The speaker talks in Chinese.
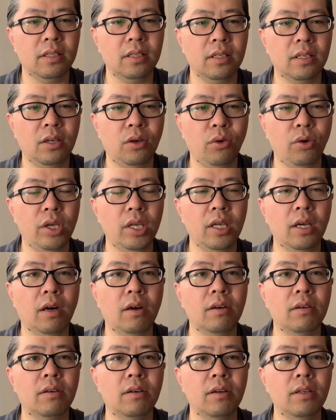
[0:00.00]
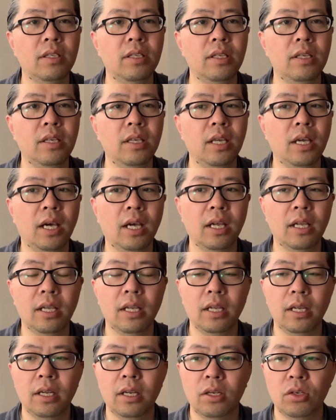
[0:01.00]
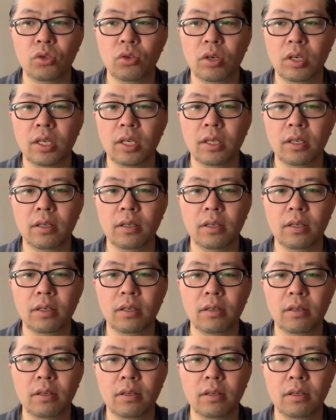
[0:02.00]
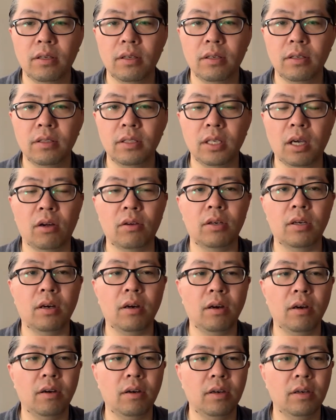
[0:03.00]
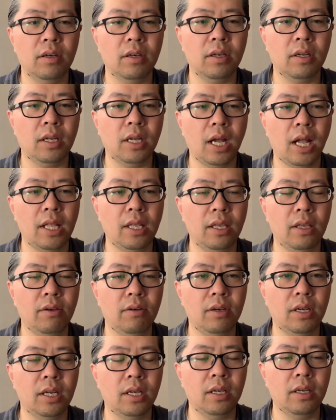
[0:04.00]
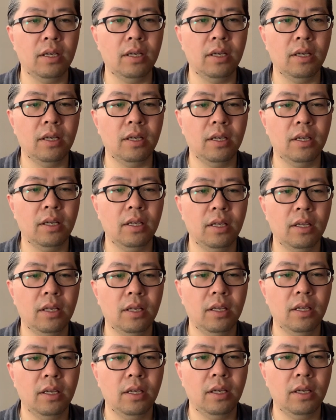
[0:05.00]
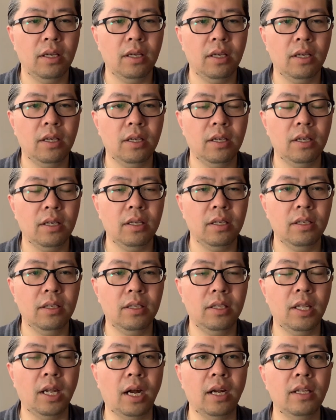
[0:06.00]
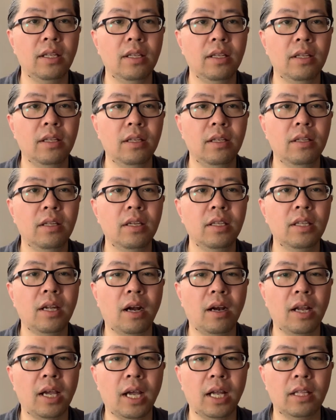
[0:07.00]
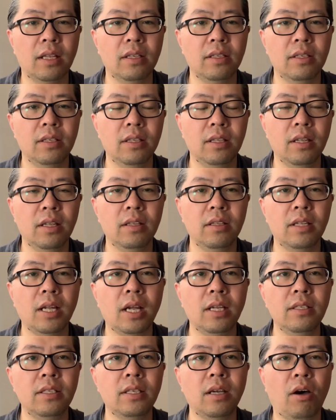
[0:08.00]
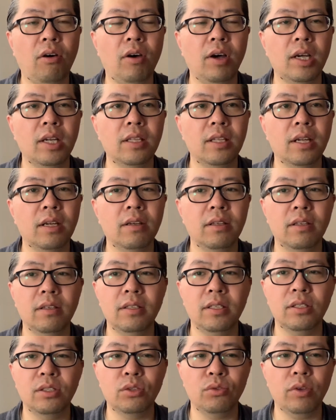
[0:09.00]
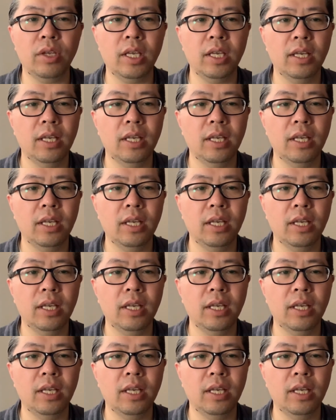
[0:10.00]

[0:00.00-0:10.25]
回忆儿时的记忆啊，说这个小时候看见有这个，呃，一点儿一一丁点儿大的，你的，他小啊，他可能几岁，